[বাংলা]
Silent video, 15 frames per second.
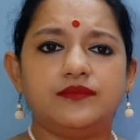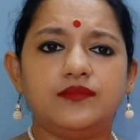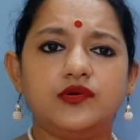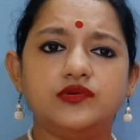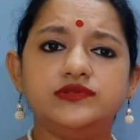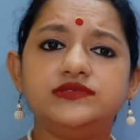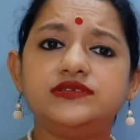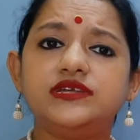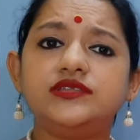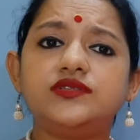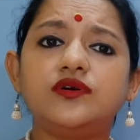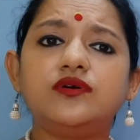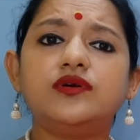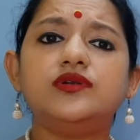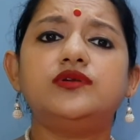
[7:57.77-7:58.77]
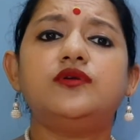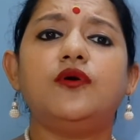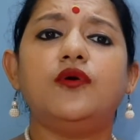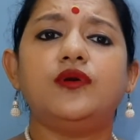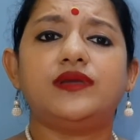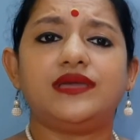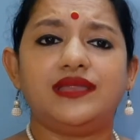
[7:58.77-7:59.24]
মন্ত্রী তখন
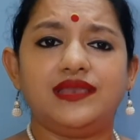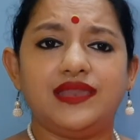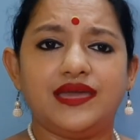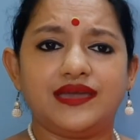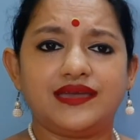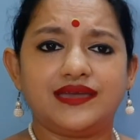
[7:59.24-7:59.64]
ঢোক গিললে